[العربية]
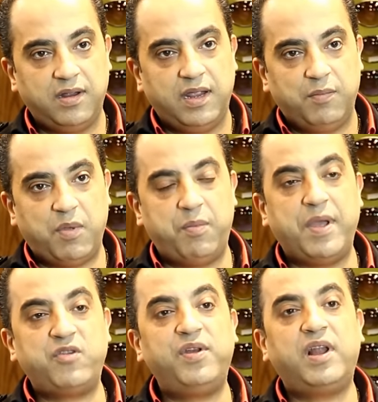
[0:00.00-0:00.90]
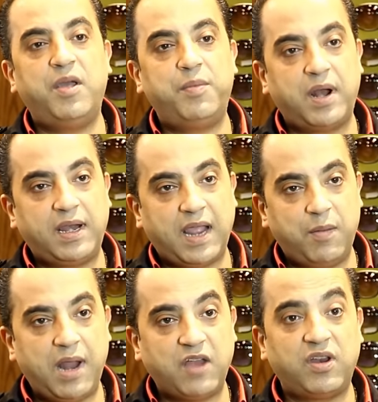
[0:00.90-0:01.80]
ما بيبقاش فيه الخبره
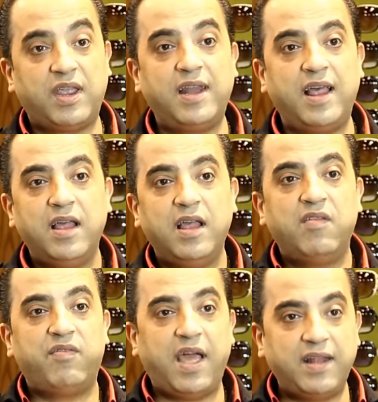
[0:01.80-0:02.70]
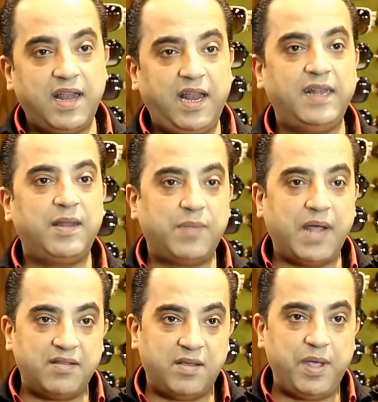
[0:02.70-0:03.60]
الكامله عشان كده فقدنا الحته
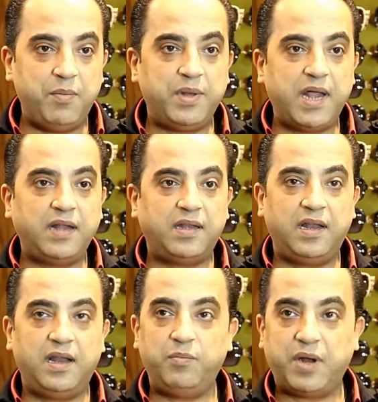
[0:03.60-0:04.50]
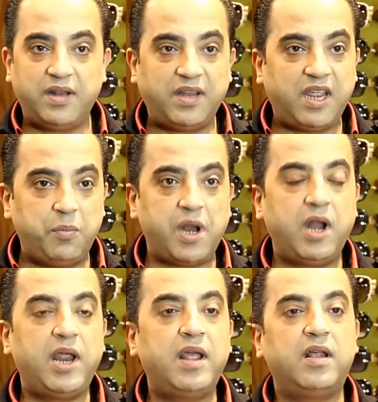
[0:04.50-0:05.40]
بتاعت زمان بتاعت البراندات الكبيره
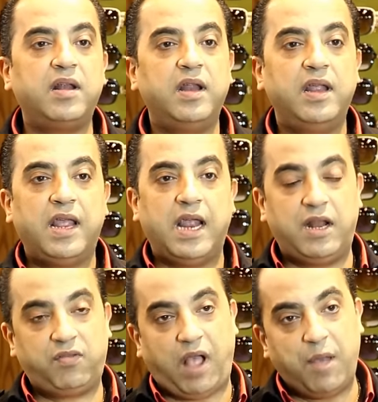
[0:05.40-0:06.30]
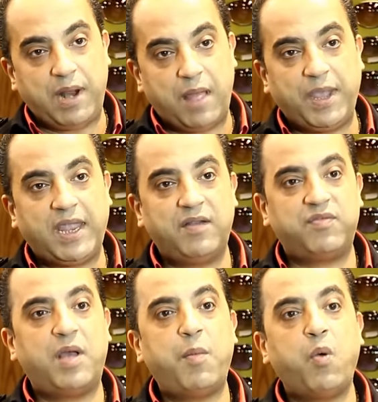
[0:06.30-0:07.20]
اللي هي اللي اصحاب الاماكن
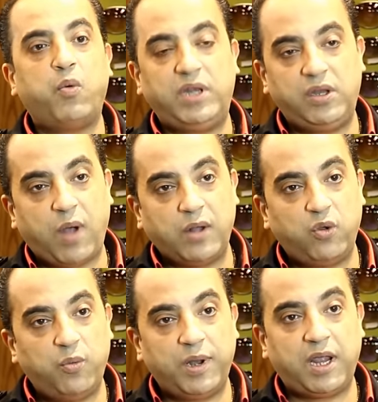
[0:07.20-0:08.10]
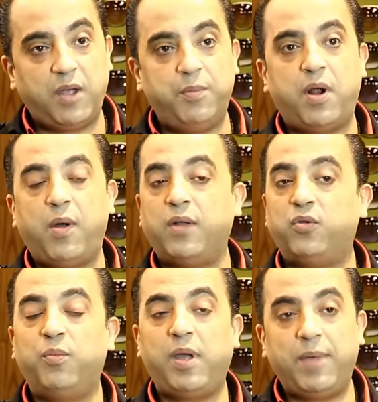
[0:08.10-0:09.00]
نفسها موجودين وعندهم الخبره
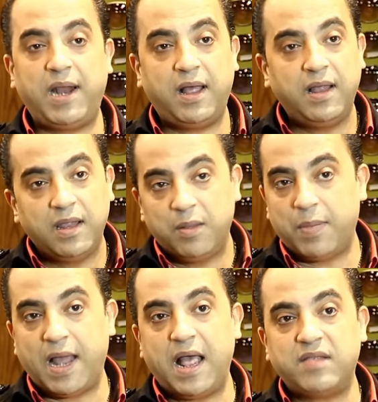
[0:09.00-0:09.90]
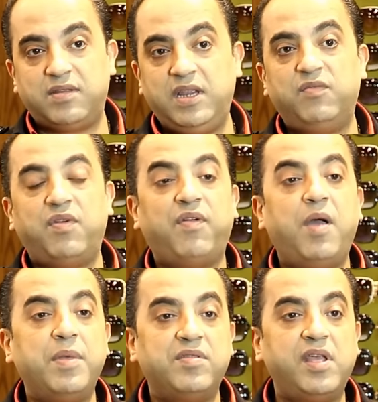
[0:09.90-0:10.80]
وعندهم عماله بقى لها سنين
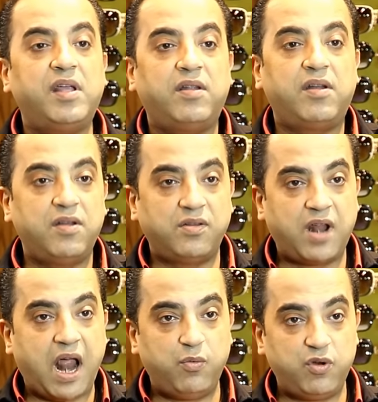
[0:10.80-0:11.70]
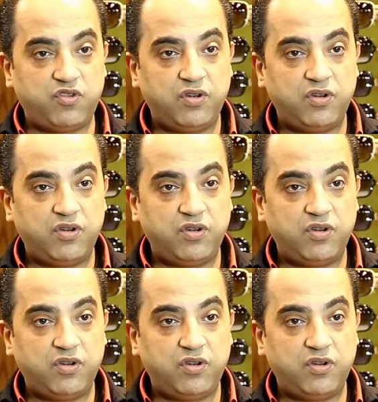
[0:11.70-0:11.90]
ففاهمه ازاي يختار النضاره على الوش